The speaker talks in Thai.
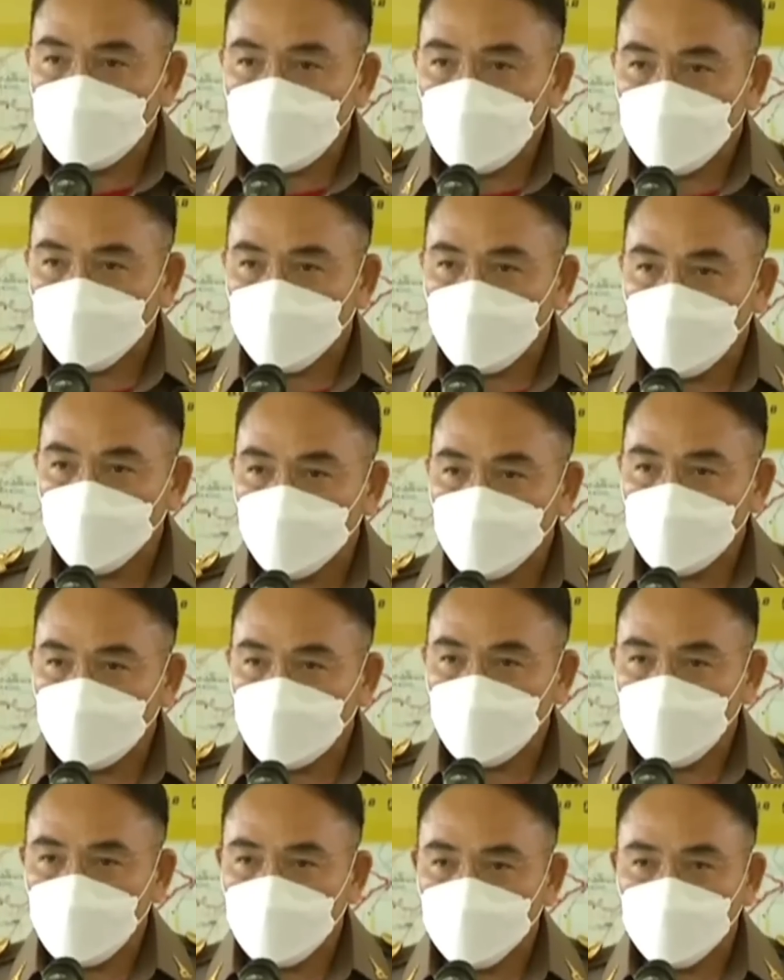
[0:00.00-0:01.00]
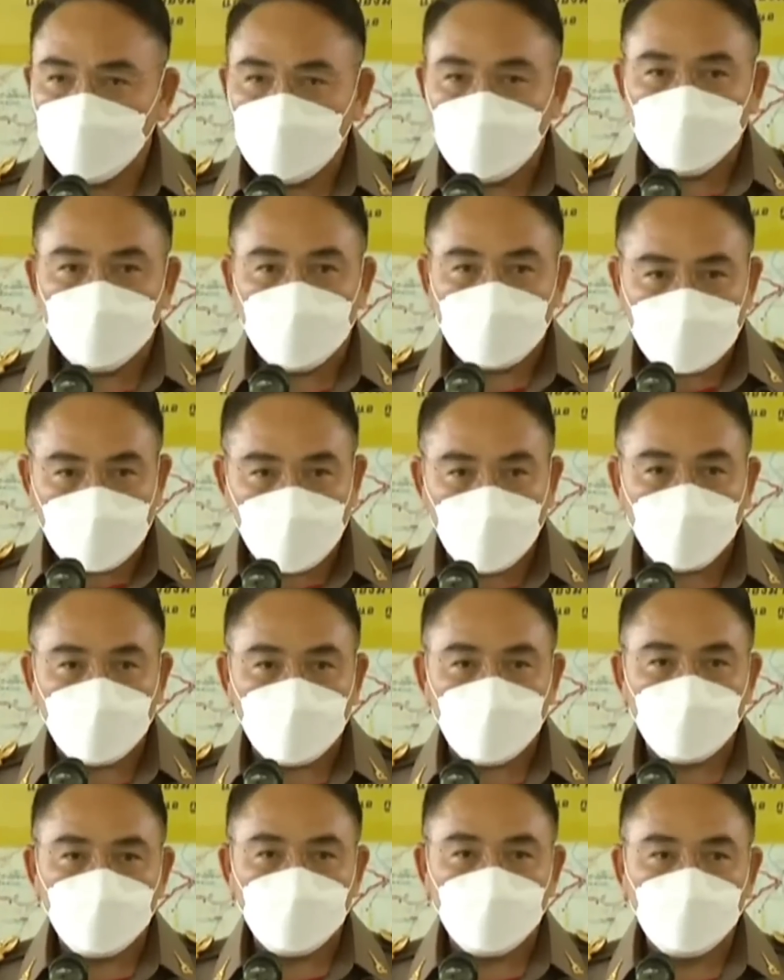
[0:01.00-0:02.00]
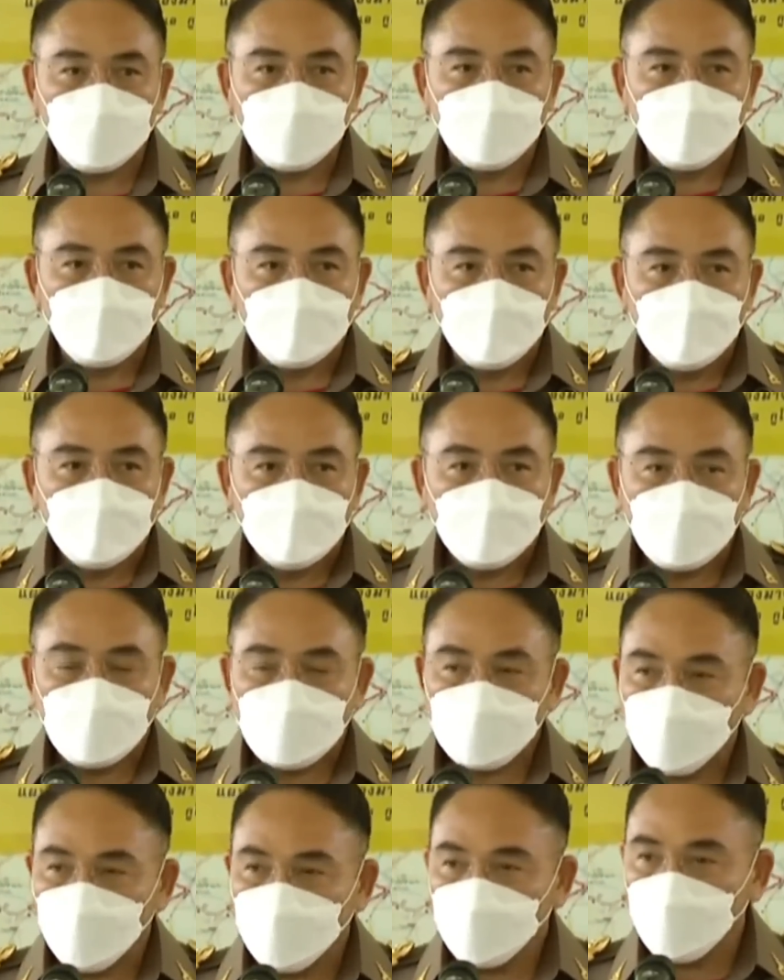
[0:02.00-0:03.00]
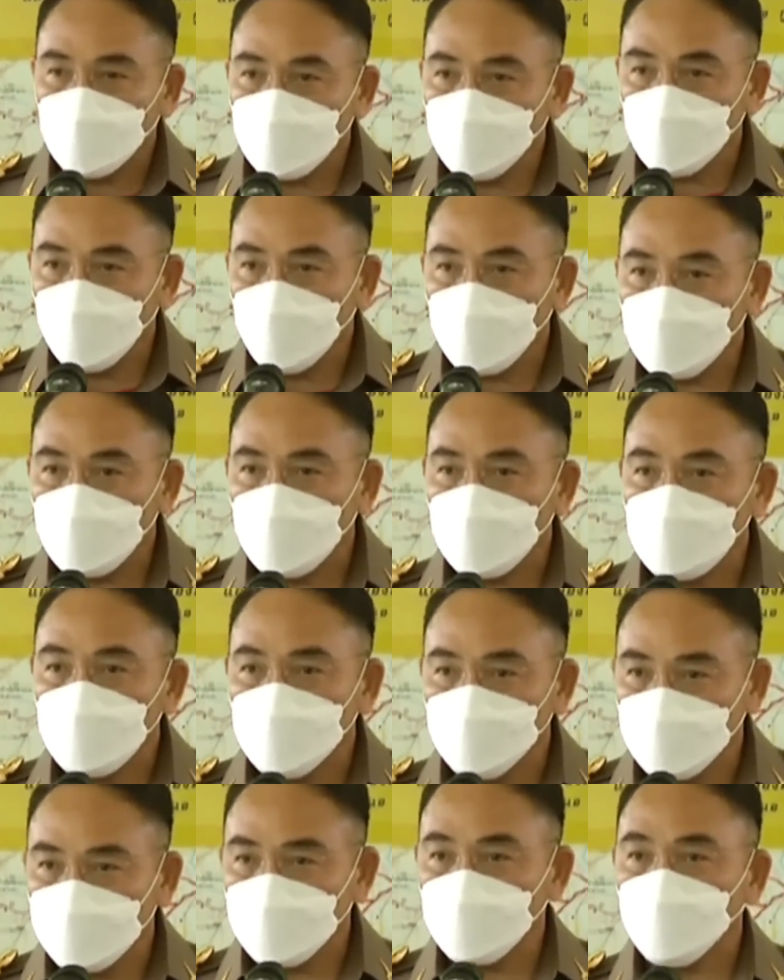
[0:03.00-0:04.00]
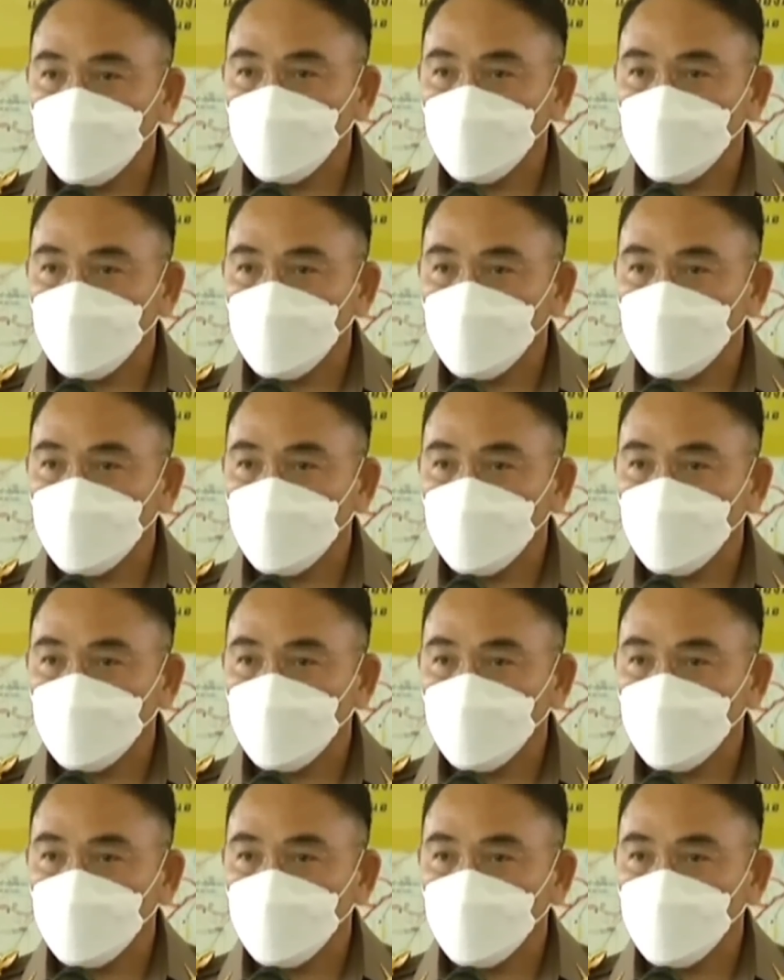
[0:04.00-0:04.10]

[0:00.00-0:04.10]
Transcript: อยู่หัวตามที่ราษฎรขอพระราชทานความช่วยเหลือในเขต